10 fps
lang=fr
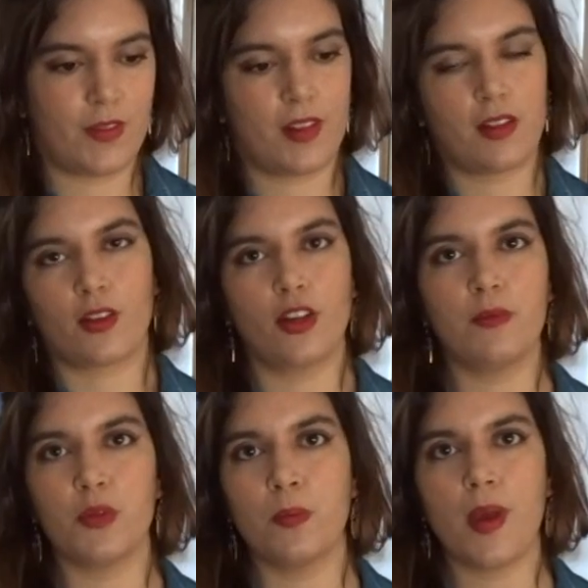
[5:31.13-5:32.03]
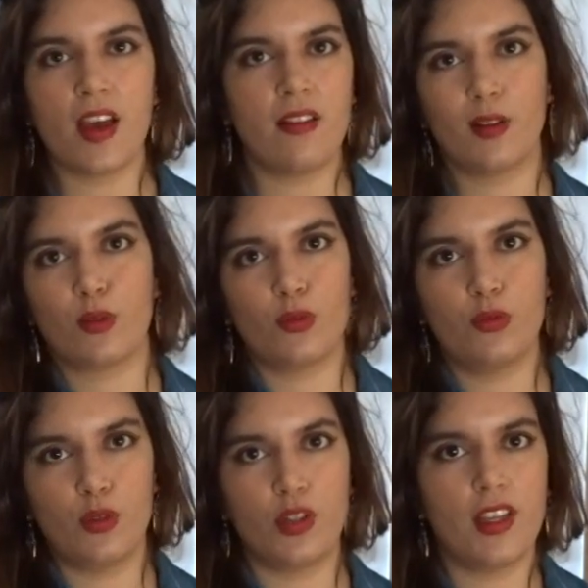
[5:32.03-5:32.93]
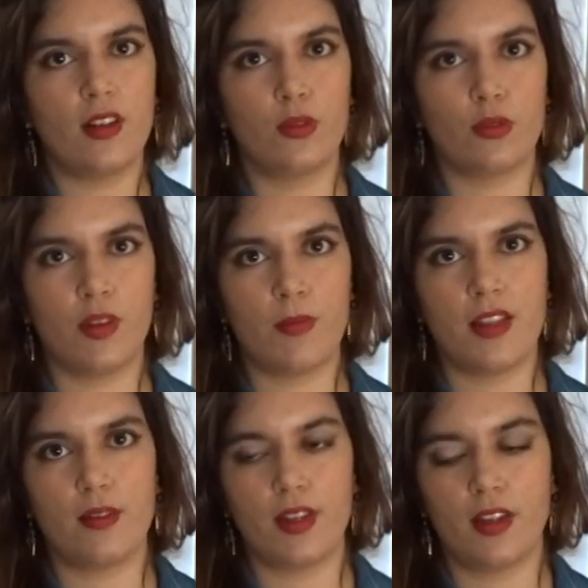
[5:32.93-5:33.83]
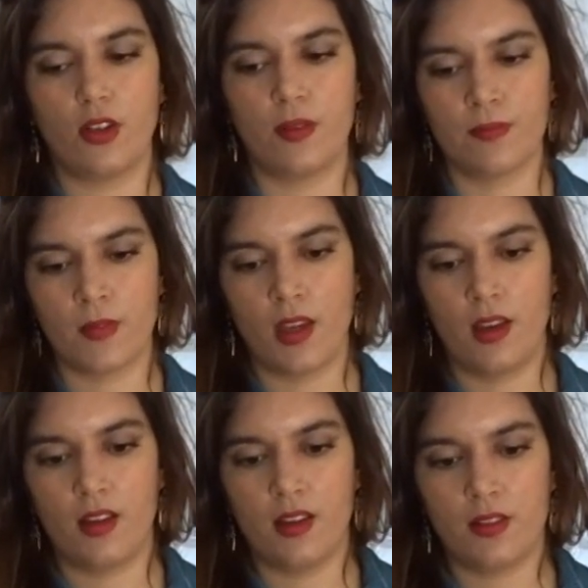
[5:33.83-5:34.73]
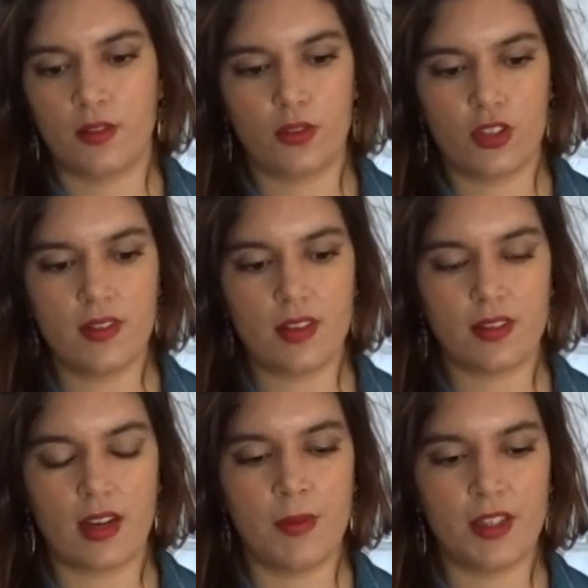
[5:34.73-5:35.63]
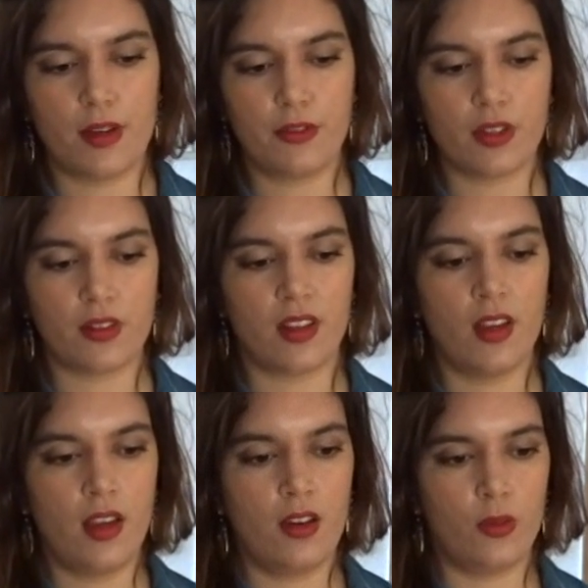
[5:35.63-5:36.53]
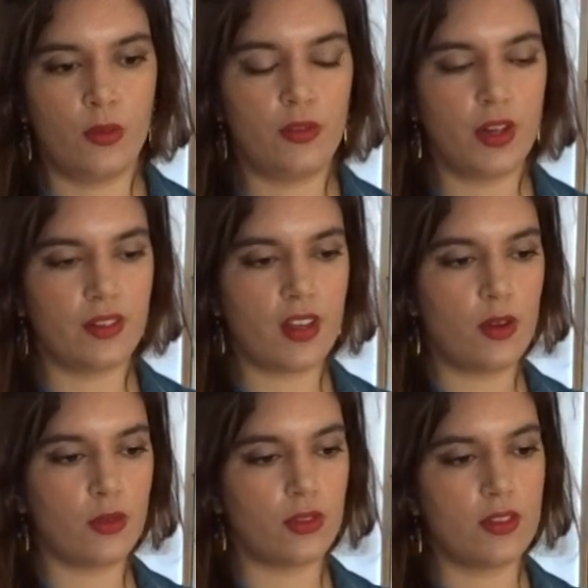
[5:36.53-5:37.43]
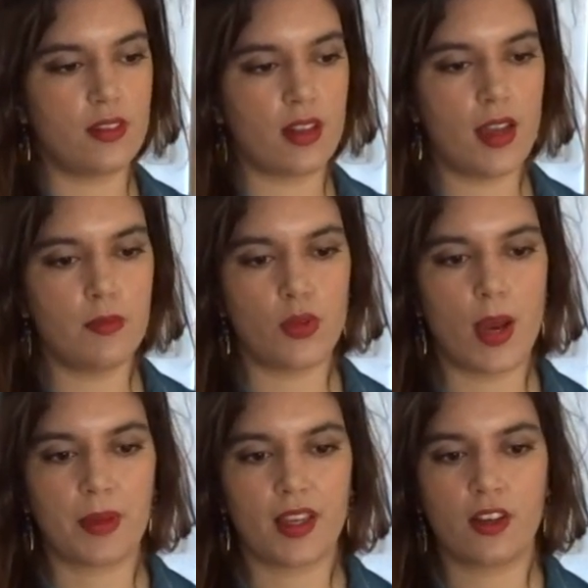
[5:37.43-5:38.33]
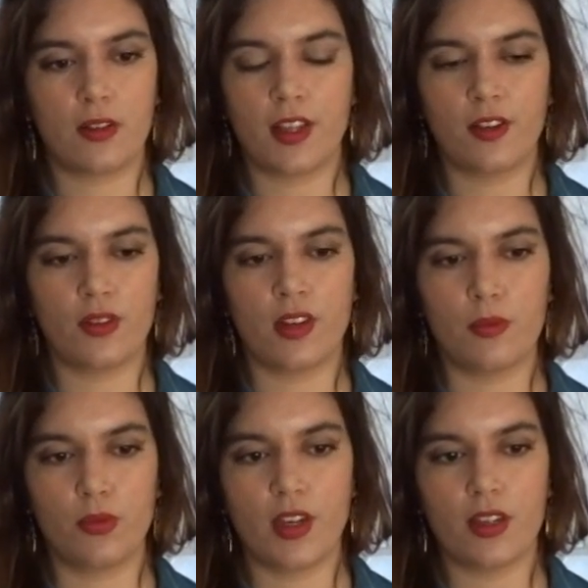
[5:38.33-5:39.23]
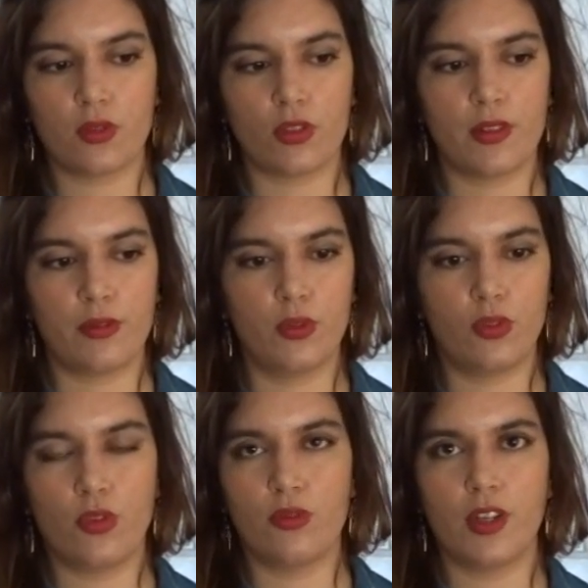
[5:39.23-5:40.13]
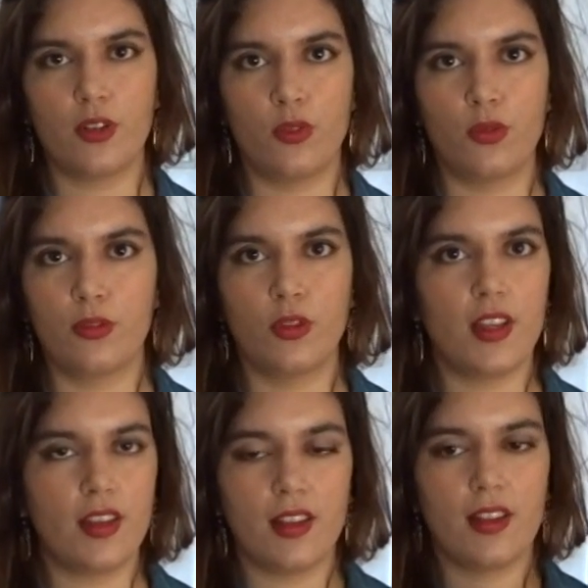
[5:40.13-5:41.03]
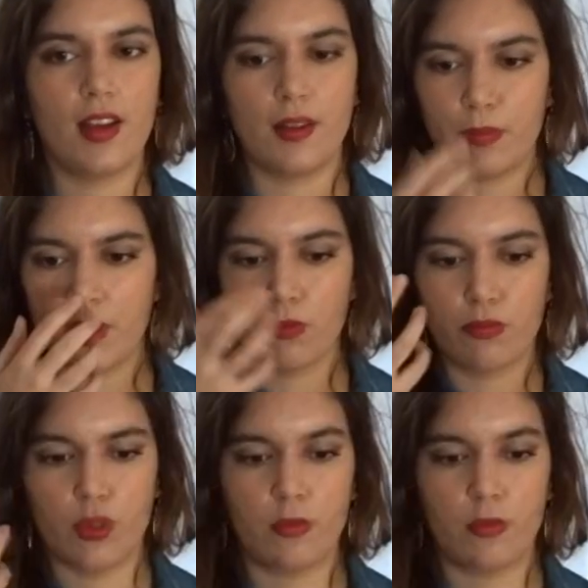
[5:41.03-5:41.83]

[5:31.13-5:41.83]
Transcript: d'être comme une mère avec son nouveau-né de le trouver magnifique, ce que je disais, c'est la métaphore. C'est on voit ça, on se dit ça, et puis après, quelques années plus tard, sur les photos, on voit que le nouveau-né, il a plein de points